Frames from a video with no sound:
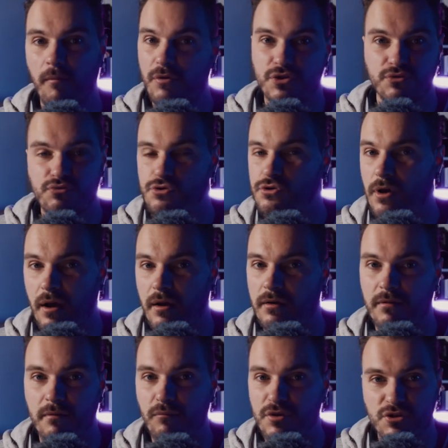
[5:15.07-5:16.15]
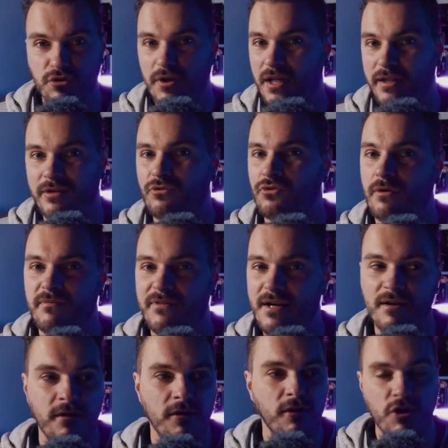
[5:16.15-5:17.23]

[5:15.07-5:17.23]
Moi, je vous jure, moi, je regarde un truc comme ça,